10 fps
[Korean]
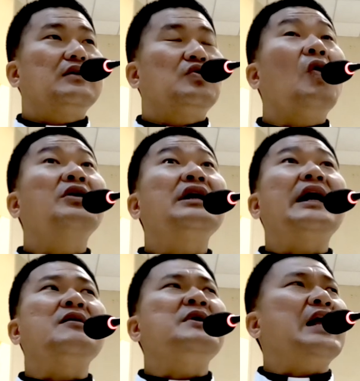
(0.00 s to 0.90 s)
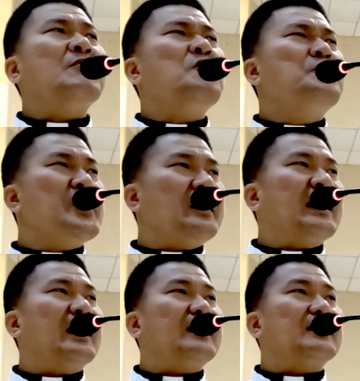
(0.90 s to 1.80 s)
도끼가 이미 나무 뿌리에
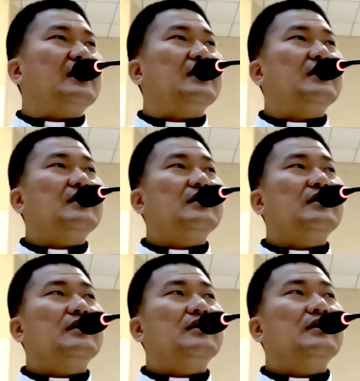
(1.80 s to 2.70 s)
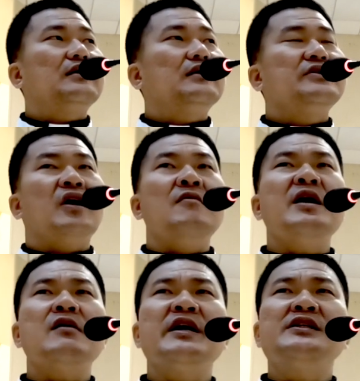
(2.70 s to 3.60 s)
닿아 있다.
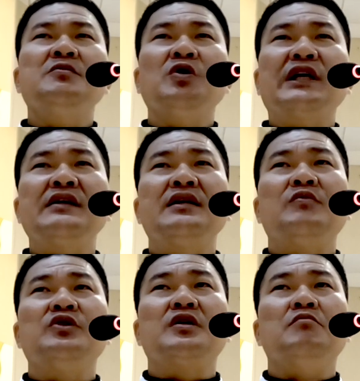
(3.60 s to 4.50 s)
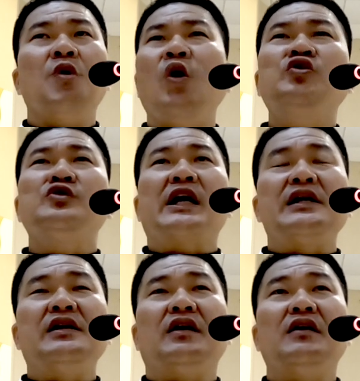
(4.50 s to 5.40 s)
열매를 맺지 못하는 나무들은 모두
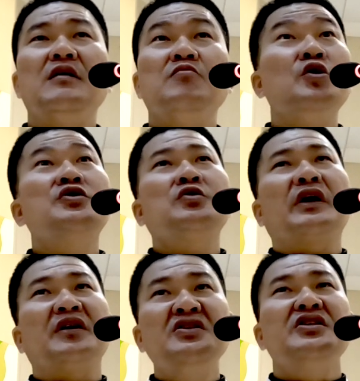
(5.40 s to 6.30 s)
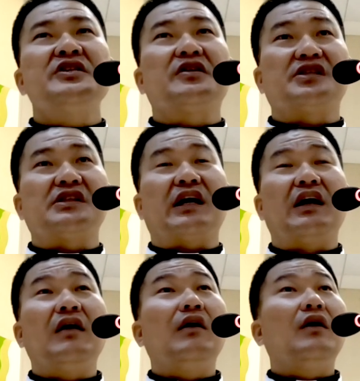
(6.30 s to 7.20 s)
잘려 불 속에 던져질 것이다.
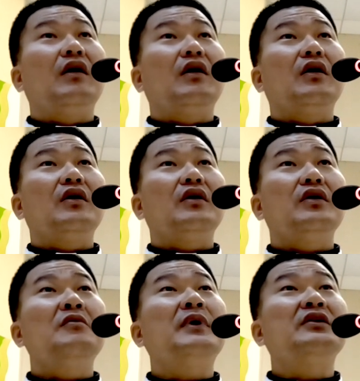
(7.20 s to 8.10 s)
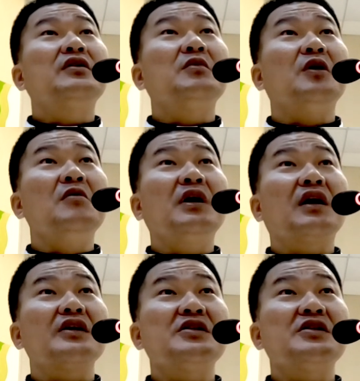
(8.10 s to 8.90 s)
이런 말 들으면 얼마나